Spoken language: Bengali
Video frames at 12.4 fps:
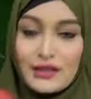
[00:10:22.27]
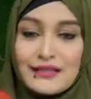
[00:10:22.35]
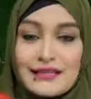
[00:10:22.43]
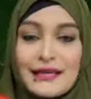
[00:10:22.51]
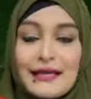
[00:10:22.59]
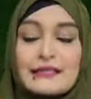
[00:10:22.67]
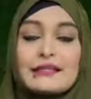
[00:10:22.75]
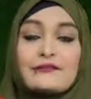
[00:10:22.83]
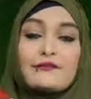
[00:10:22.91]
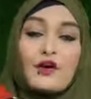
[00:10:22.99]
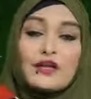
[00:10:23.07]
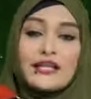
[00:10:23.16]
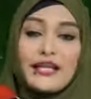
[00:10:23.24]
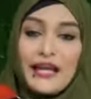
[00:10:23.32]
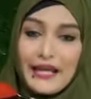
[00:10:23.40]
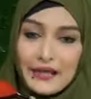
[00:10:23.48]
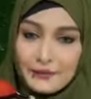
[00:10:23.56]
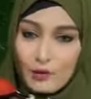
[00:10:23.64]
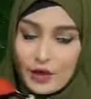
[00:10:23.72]
ঠিক আছে ফর্টি
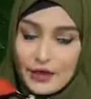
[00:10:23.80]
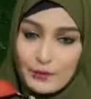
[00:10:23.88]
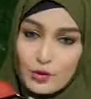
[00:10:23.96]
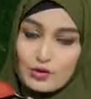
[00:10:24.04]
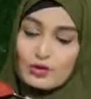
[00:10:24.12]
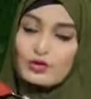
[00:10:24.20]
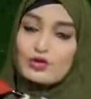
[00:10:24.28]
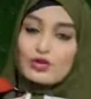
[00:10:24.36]
এইট বডি পর্যন্ত